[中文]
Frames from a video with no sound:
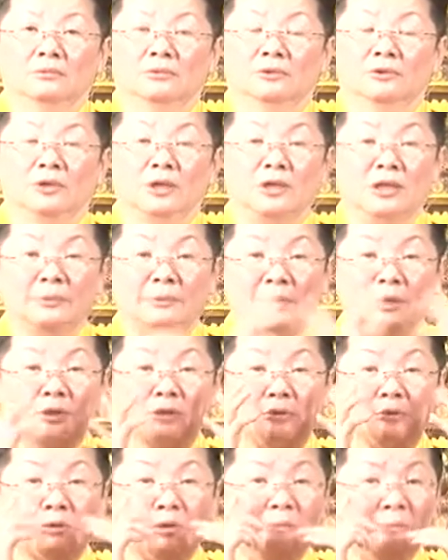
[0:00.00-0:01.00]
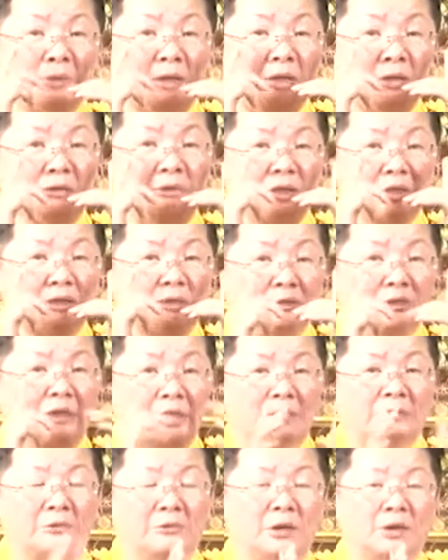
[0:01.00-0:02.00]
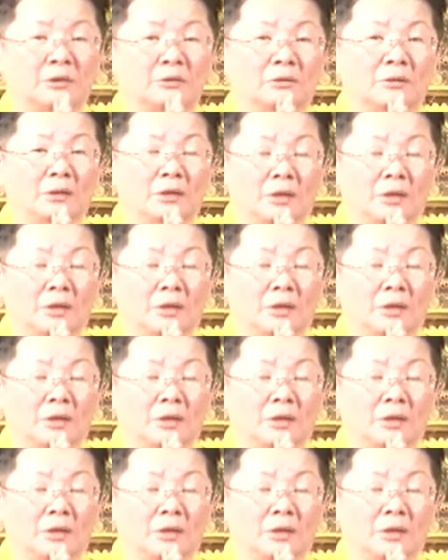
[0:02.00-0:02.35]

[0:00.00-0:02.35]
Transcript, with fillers: 所以你们如果没有这种眼光，